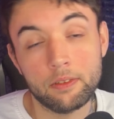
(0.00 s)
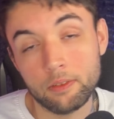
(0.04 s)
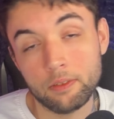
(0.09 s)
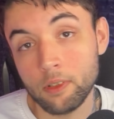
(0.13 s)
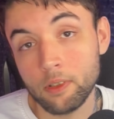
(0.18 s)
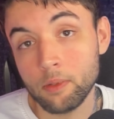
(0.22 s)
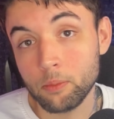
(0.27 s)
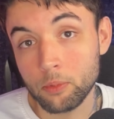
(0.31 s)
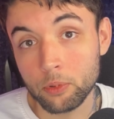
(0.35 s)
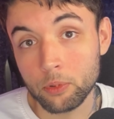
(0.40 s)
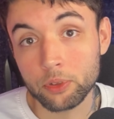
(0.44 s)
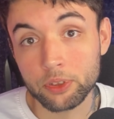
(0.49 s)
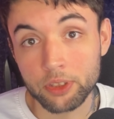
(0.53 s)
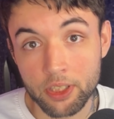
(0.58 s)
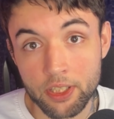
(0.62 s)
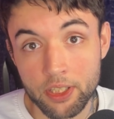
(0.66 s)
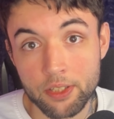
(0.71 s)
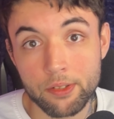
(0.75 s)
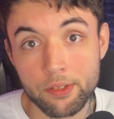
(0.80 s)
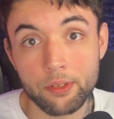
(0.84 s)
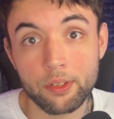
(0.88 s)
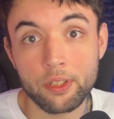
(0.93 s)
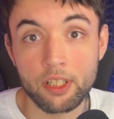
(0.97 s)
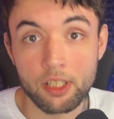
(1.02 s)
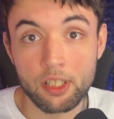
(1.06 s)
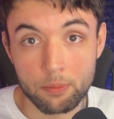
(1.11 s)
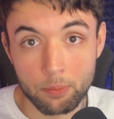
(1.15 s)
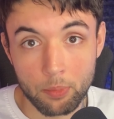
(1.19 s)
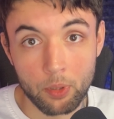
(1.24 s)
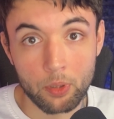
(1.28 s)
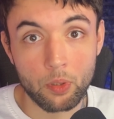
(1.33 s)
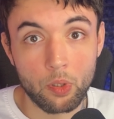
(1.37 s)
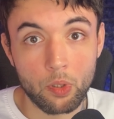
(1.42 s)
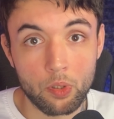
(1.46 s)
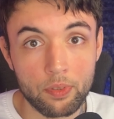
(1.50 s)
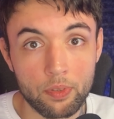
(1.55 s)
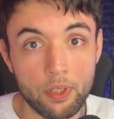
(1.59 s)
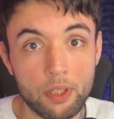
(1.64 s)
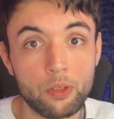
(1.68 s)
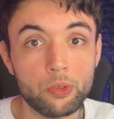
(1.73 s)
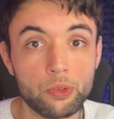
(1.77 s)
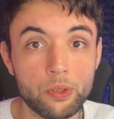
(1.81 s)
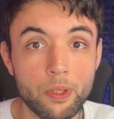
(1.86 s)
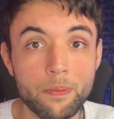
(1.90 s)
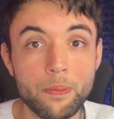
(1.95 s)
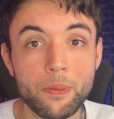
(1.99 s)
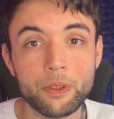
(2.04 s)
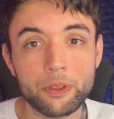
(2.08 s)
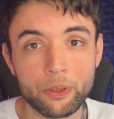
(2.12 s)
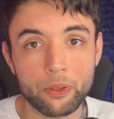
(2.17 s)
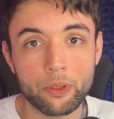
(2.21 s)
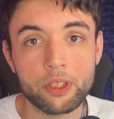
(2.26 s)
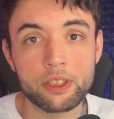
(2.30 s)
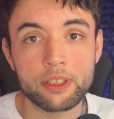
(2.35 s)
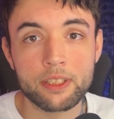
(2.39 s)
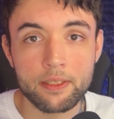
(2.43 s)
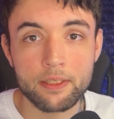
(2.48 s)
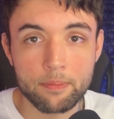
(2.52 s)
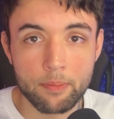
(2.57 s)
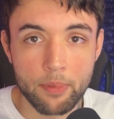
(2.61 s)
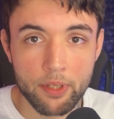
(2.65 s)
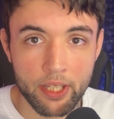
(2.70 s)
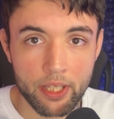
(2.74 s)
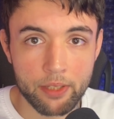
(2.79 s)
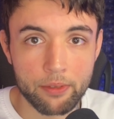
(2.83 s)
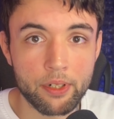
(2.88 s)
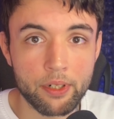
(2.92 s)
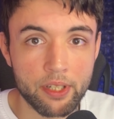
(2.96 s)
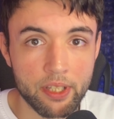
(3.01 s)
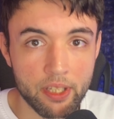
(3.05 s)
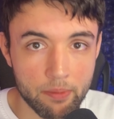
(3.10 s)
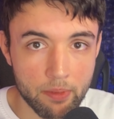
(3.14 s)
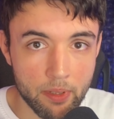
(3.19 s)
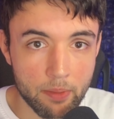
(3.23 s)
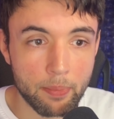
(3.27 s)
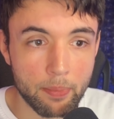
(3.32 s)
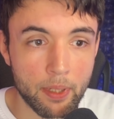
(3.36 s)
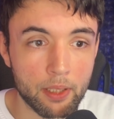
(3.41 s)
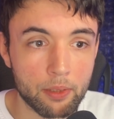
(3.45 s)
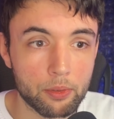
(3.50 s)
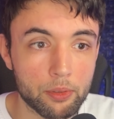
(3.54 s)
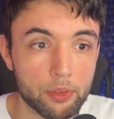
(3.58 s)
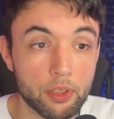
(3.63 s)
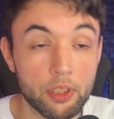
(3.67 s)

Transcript: Como os he dicho, que en el Polkadot Fellowship pues ahora están empezando a recibir pagos.